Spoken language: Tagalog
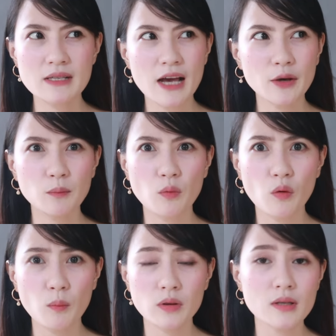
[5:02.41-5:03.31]
basa yung
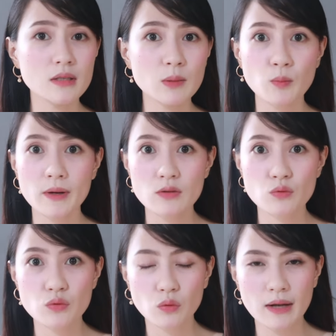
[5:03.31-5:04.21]
buhok mo tapos hindi mo pa
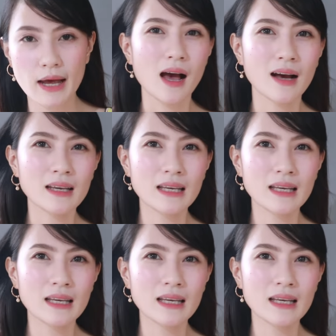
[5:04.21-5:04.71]
nasusuklay, ang